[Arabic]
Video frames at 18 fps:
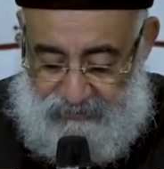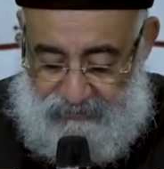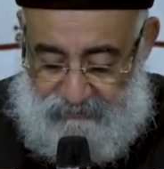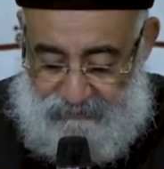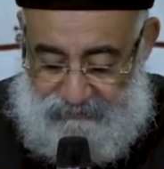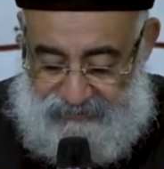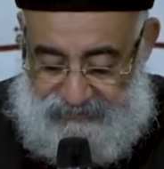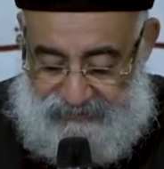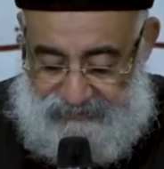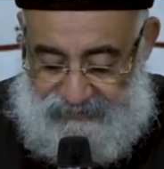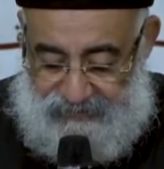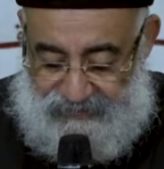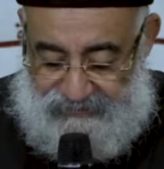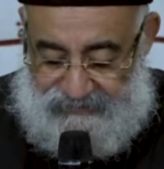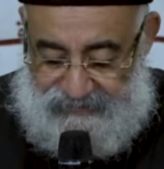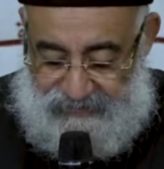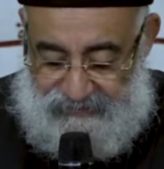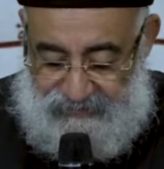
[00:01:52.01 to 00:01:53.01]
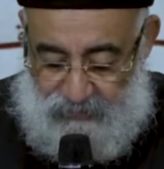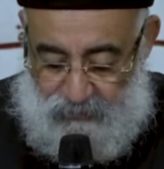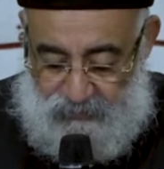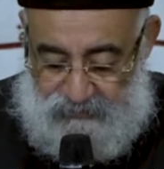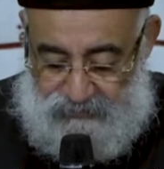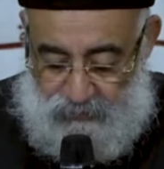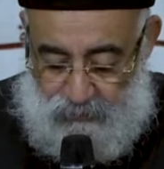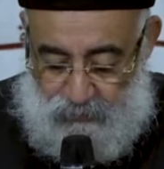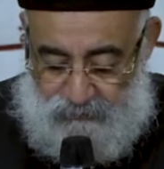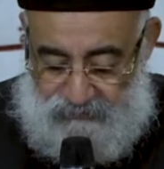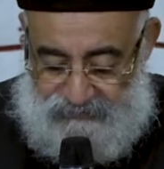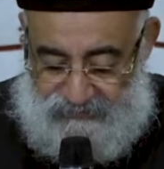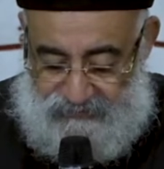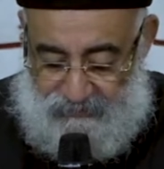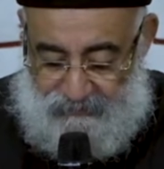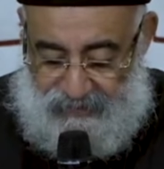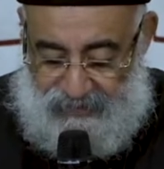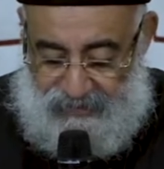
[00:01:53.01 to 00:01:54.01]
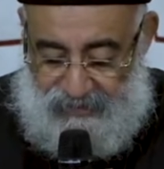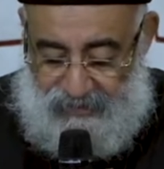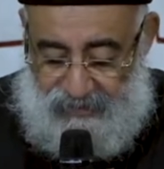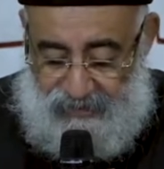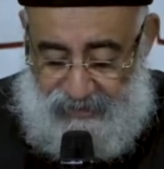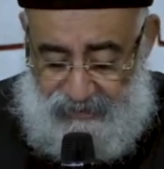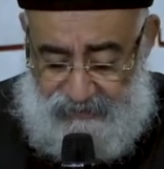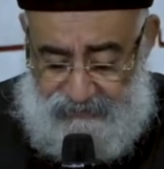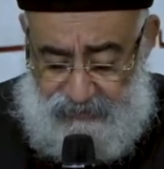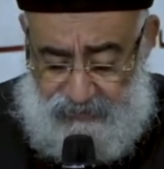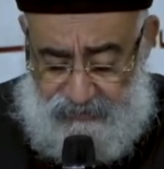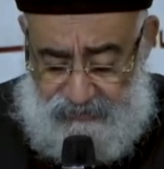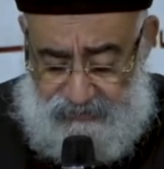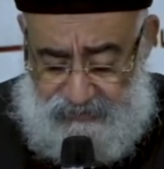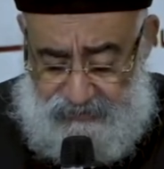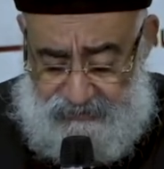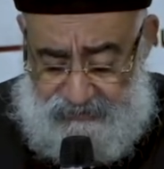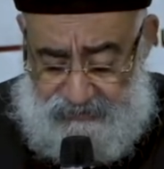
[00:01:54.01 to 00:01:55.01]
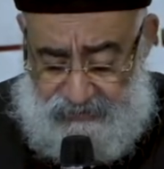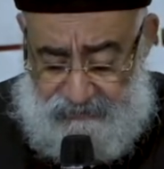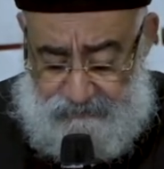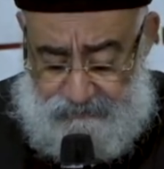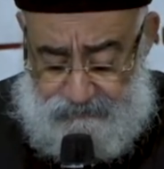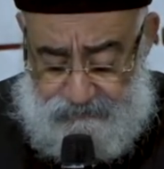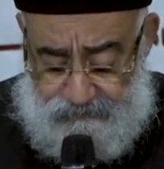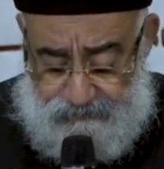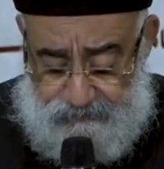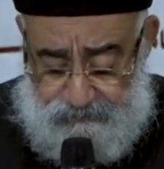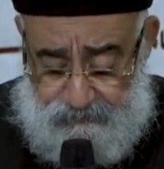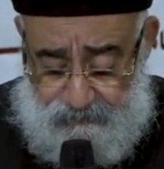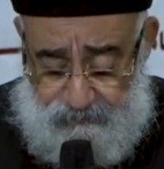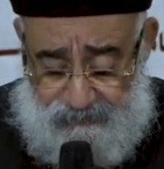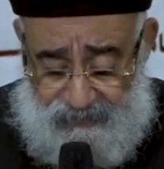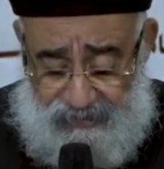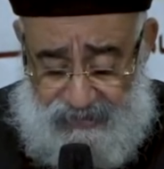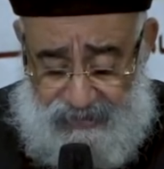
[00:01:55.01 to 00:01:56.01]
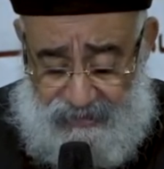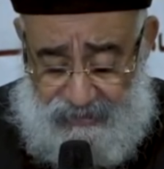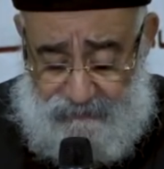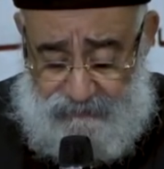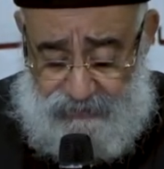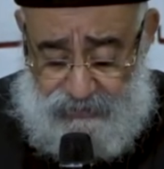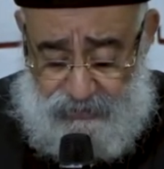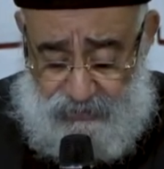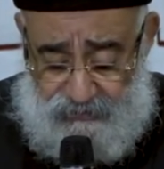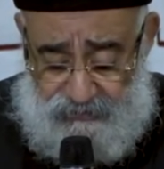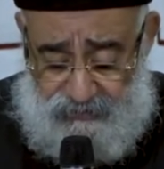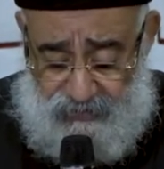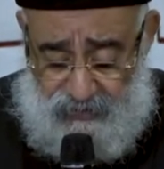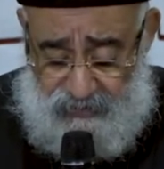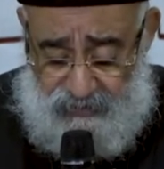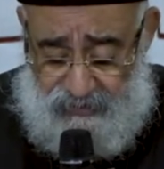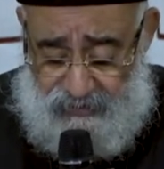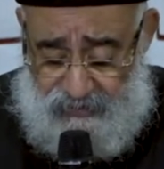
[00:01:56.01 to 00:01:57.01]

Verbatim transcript: بايد ناس تانية واوصلهم للسماء احترت جدا انا مش راضيه